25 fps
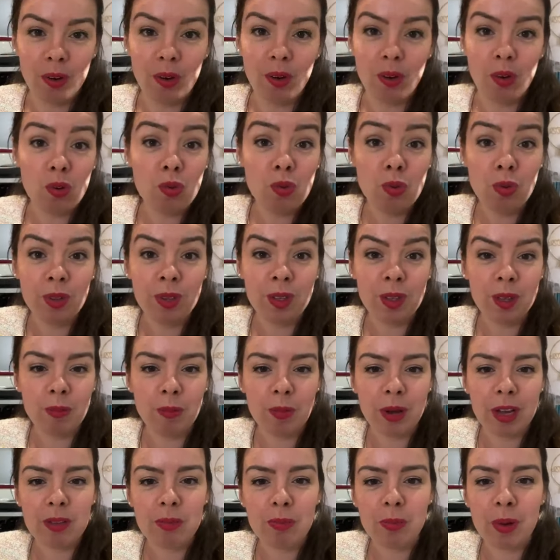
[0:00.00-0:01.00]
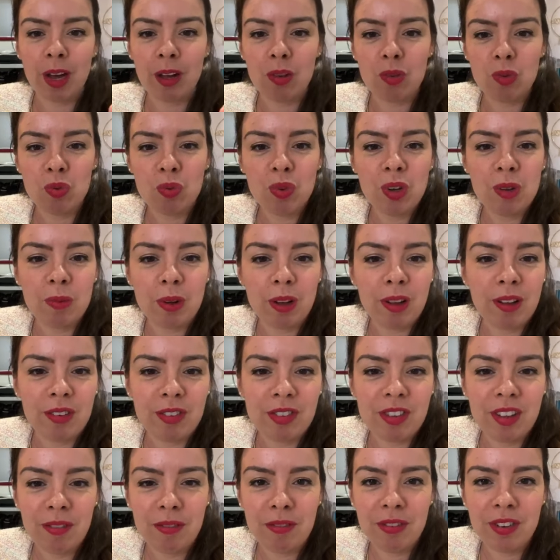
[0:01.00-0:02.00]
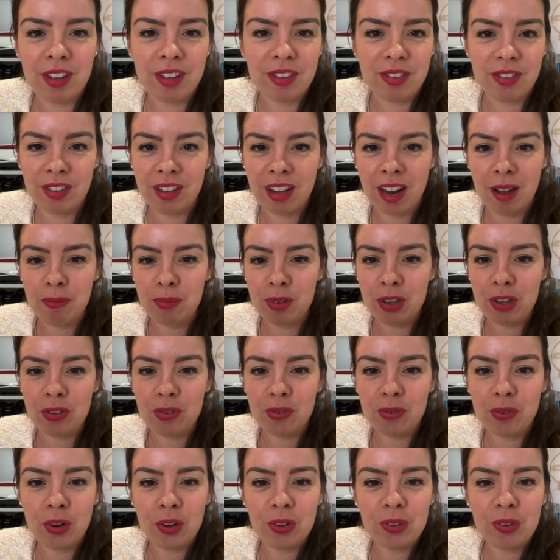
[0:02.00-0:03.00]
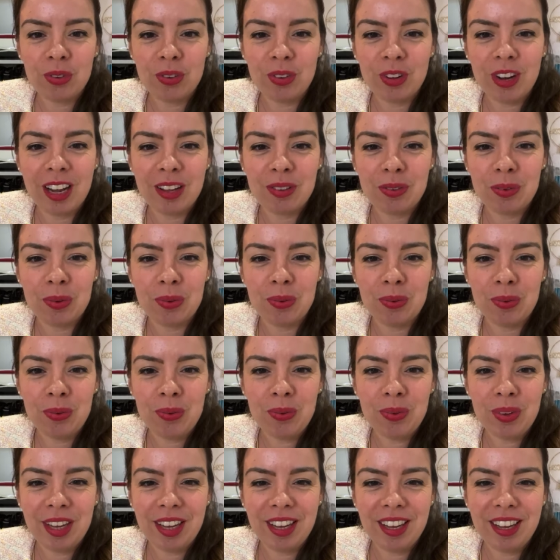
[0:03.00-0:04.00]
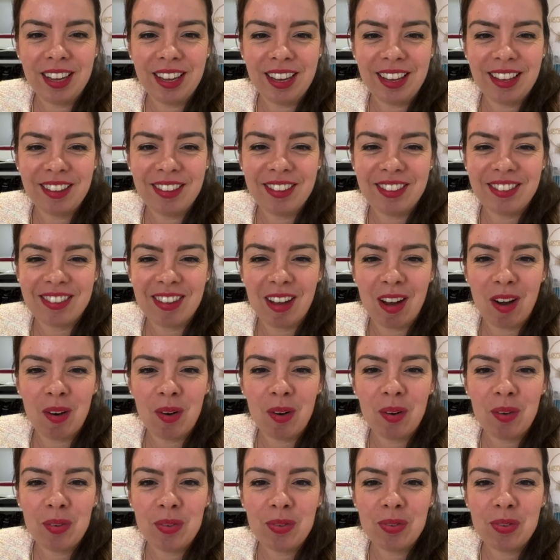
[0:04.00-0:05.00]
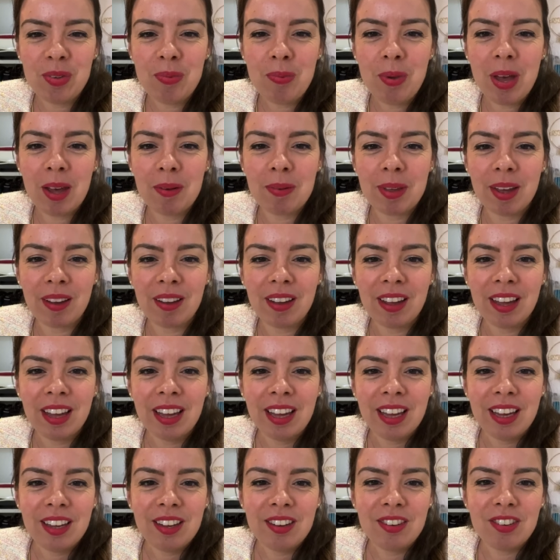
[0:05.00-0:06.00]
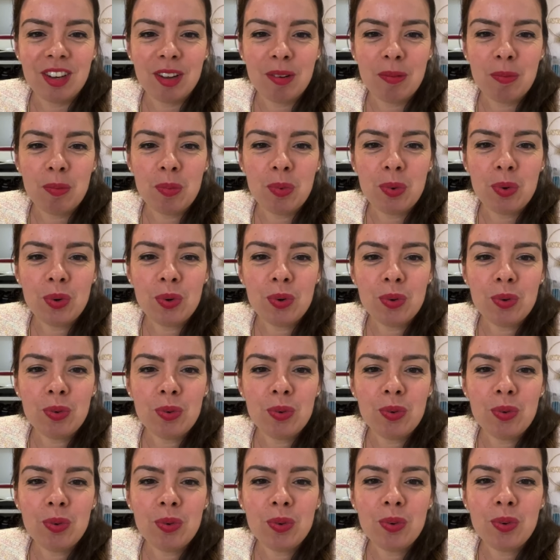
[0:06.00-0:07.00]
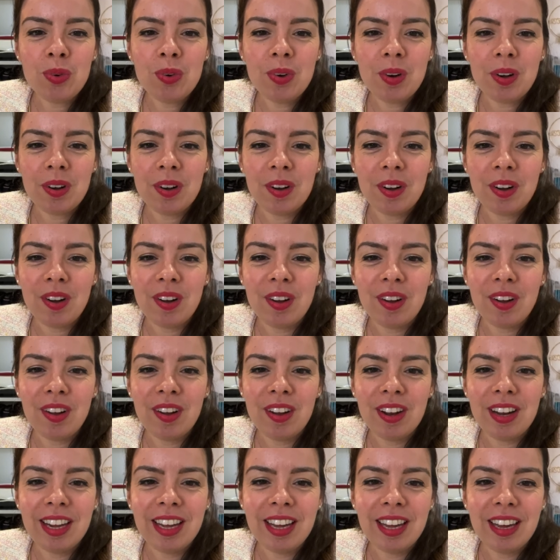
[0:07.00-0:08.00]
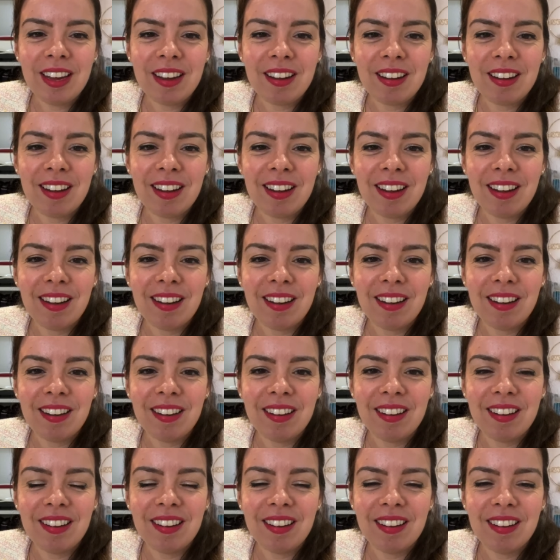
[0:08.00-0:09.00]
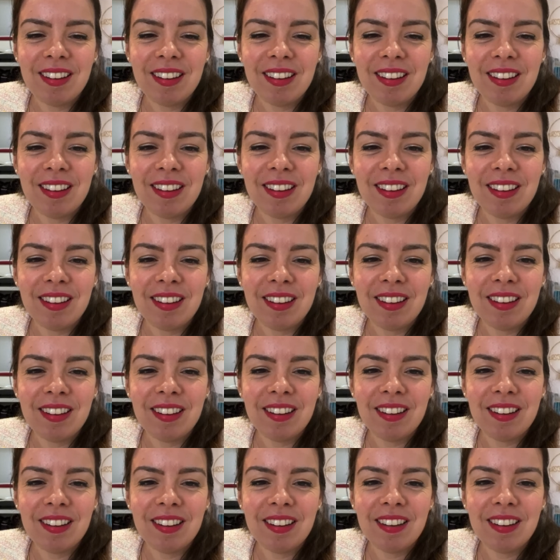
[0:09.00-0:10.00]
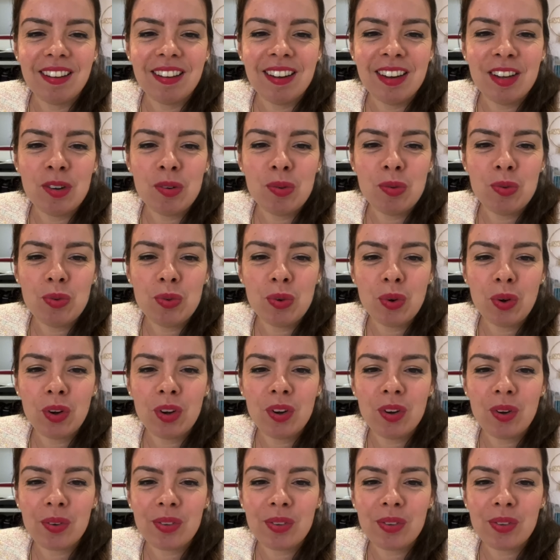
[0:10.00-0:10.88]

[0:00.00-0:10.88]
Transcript: euh, unis passe partout et ben ça fait c'est la pièce forte de la tenue et ça rend super bien j'aime beaucoup euh, les euh, les coutures